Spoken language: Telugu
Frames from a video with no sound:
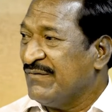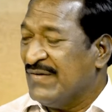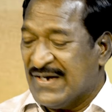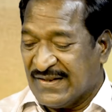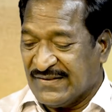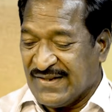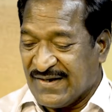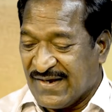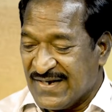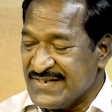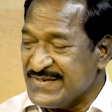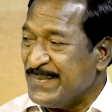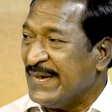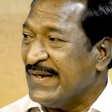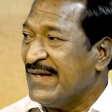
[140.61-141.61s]
వీళ్ళందరూ
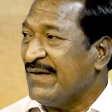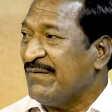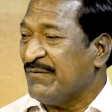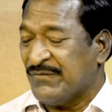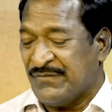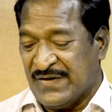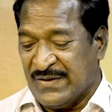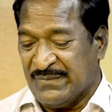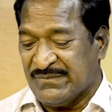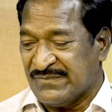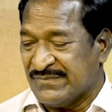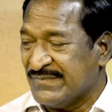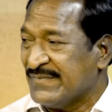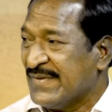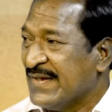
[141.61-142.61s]
కలిసి ఫిలిం
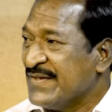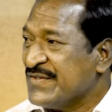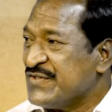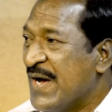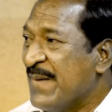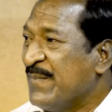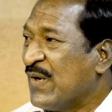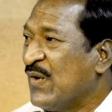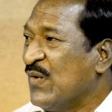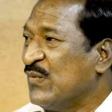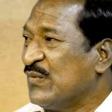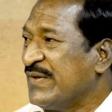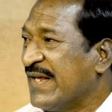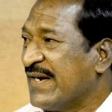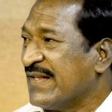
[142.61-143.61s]
ఛాంబర్లో
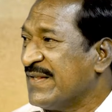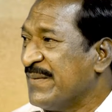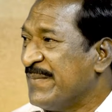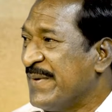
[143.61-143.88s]
ఉంటారు కదా